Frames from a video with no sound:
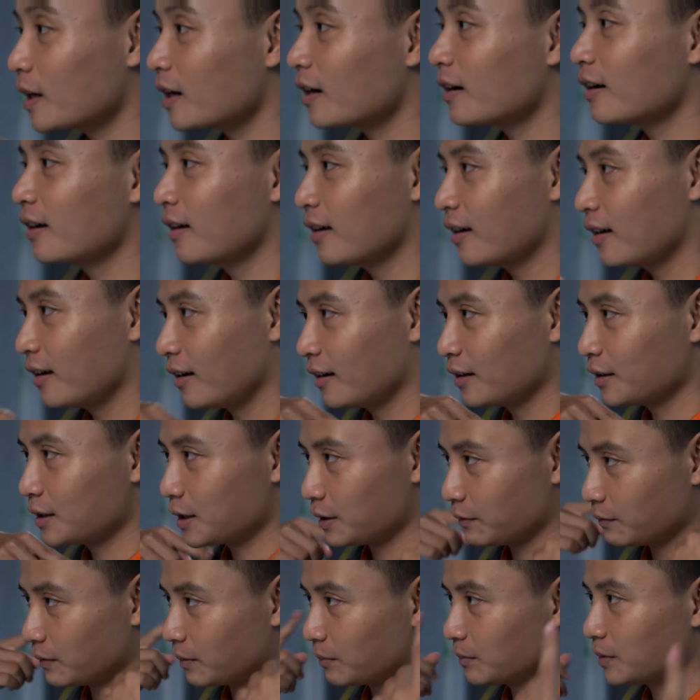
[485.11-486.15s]
Khi mà
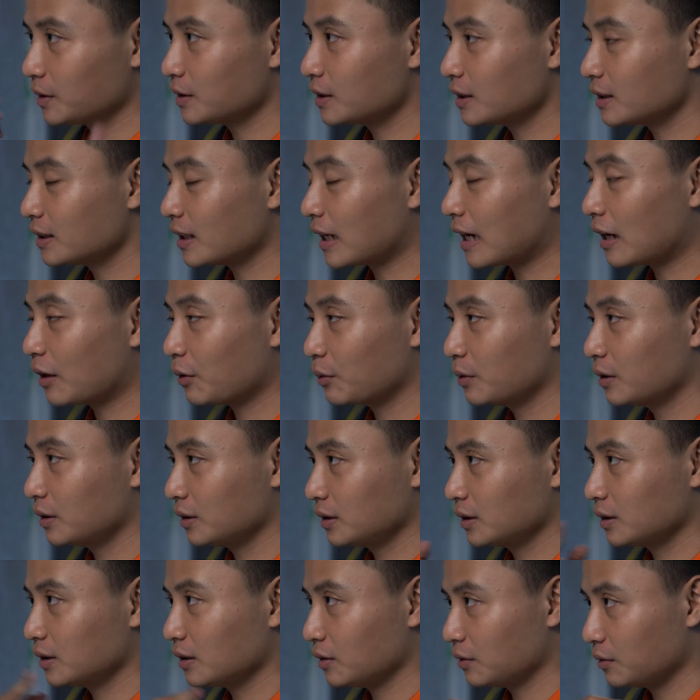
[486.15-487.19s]
mình nghe thử thì
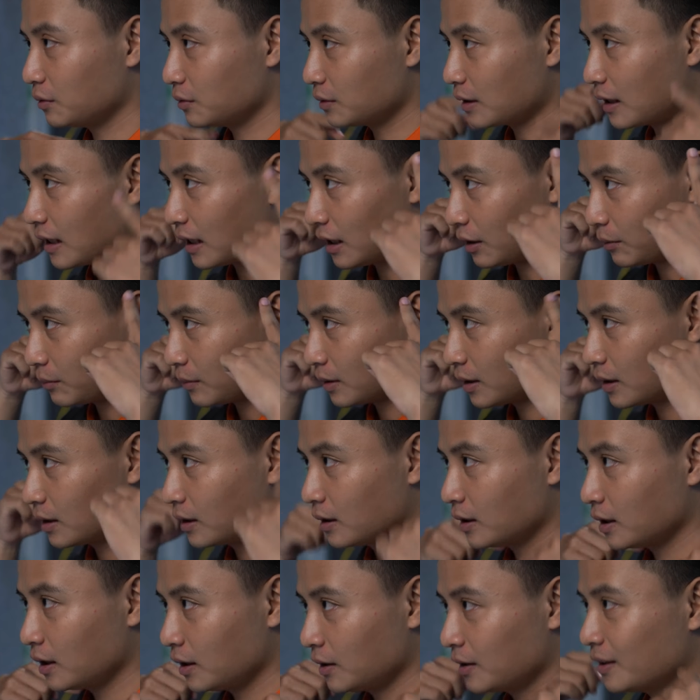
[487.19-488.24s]
nó
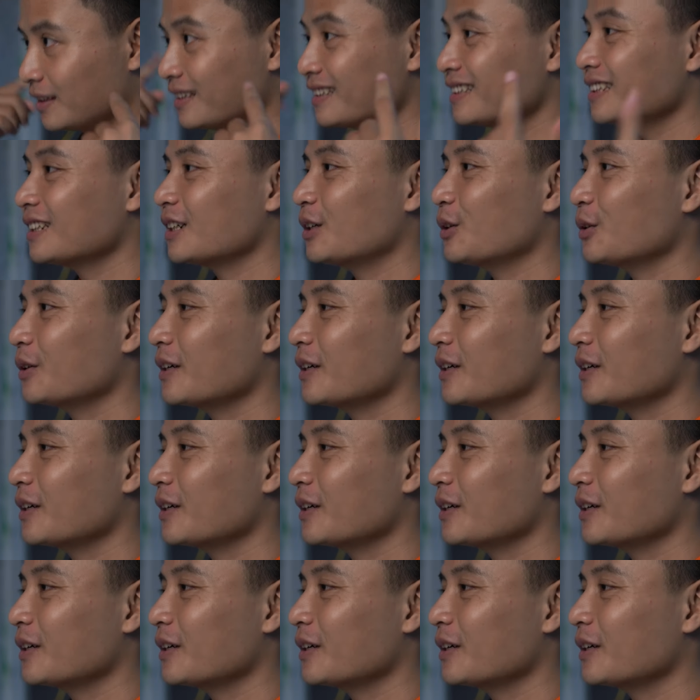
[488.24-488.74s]
tiếng được tiếng